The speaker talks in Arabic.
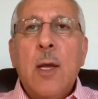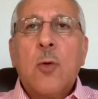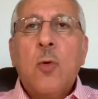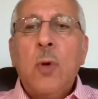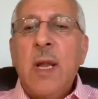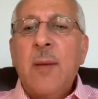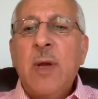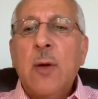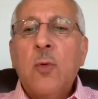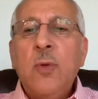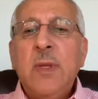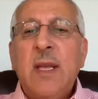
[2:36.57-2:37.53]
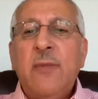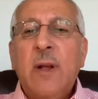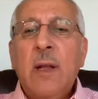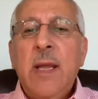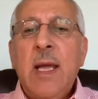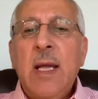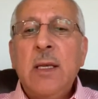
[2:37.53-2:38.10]
كلما كنت
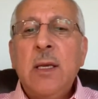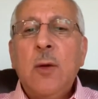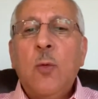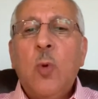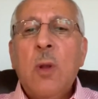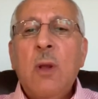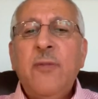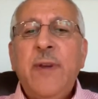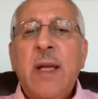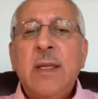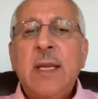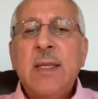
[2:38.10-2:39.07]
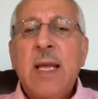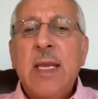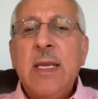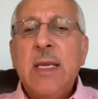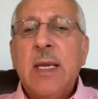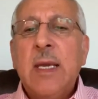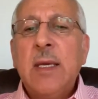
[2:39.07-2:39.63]
فرحا ورافعا
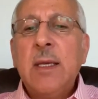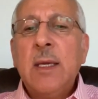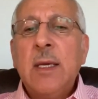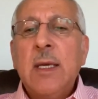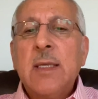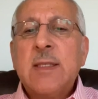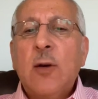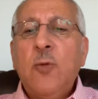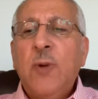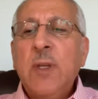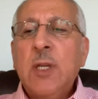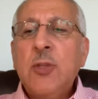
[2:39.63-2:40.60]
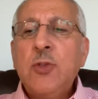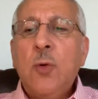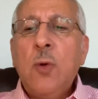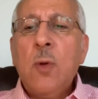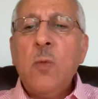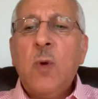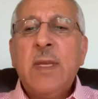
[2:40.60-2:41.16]
يديك سوف
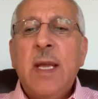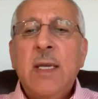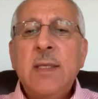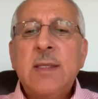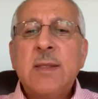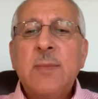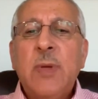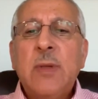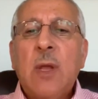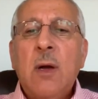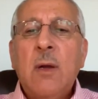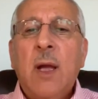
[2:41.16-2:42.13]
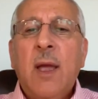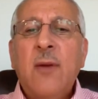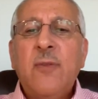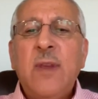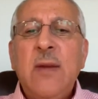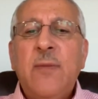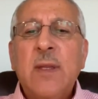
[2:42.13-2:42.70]
تشعر وتحس بطاقه
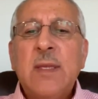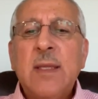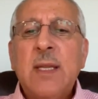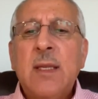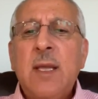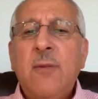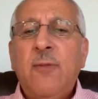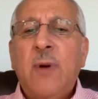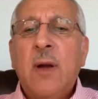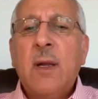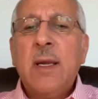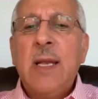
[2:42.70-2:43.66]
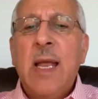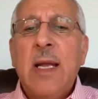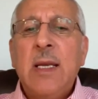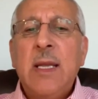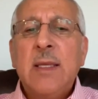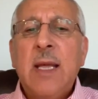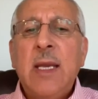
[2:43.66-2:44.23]
خفيفه تتدفق
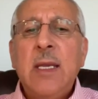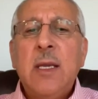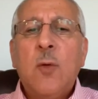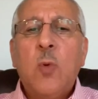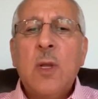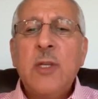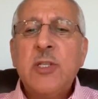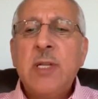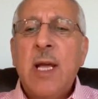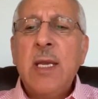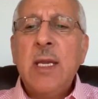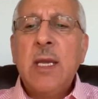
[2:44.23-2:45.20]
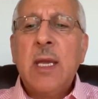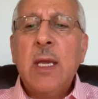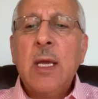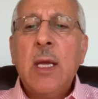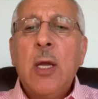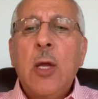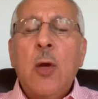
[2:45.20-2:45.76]
خلال يديك ورجليك
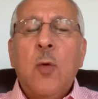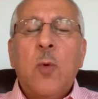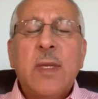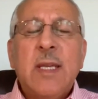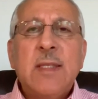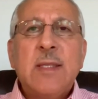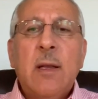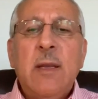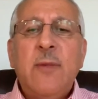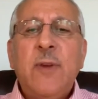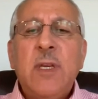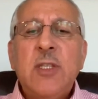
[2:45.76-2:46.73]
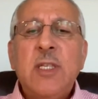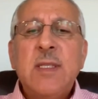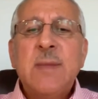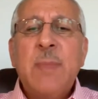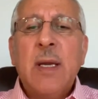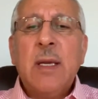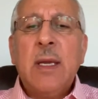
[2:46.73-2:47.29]
وتسري في
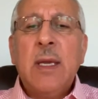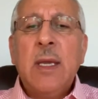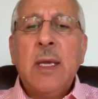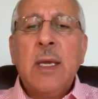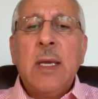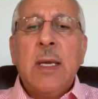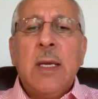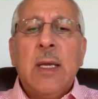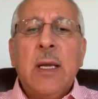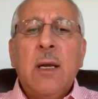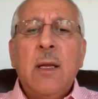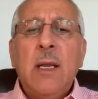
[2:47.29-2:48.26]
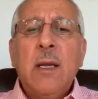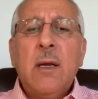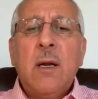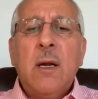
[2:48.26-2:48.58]
جسمك اغلق